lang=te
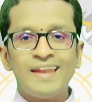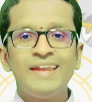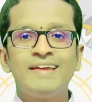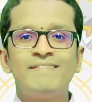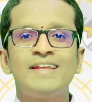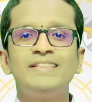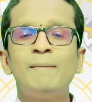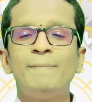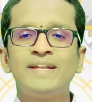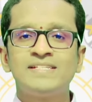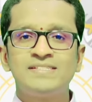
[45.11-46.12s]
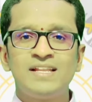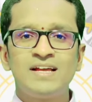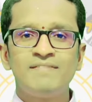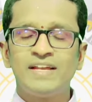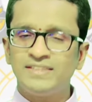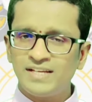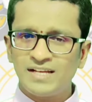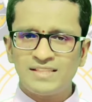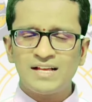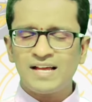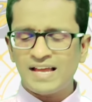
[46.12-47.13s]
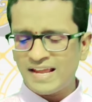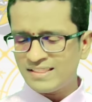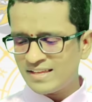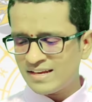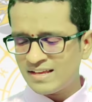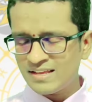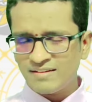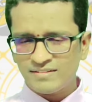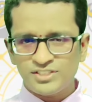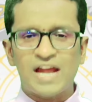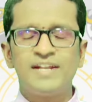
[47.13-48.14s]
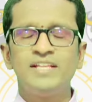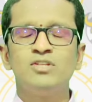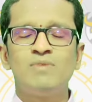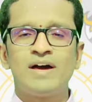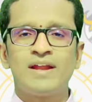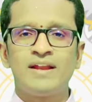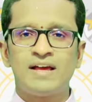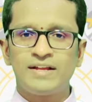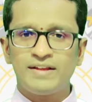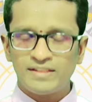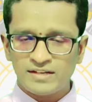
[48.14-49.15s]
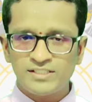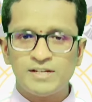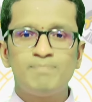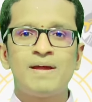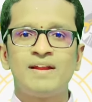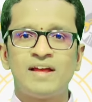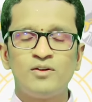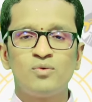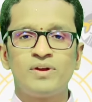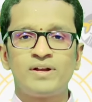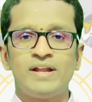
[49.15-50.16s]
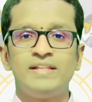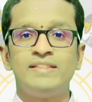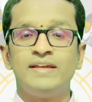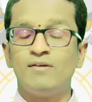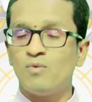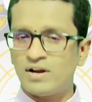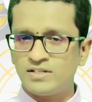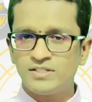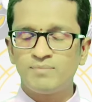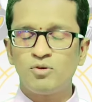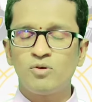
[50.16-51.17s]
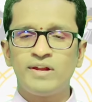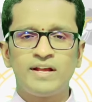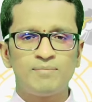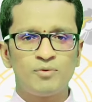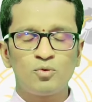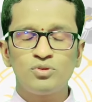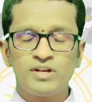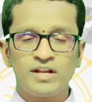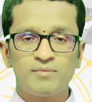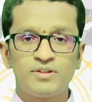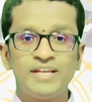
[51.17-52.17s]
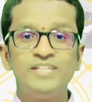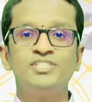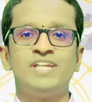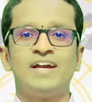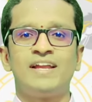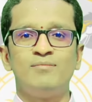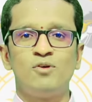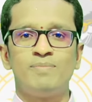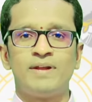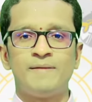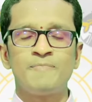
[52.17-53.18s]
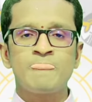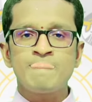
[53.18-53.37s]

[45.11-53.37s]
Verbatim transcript: అని ఎవరైతే పర్సనల్ గా వ్యక్తిగతంగా ఏదైనా చాటింగ్ ద్వారా నాకు ఏదైనా చెప్పాలని అనుకున్నట్లయితే వాట్సాప్ లో లేకపోతే కుదరలేకపోతే ఇన్స్టాగ్రామ్ లోపల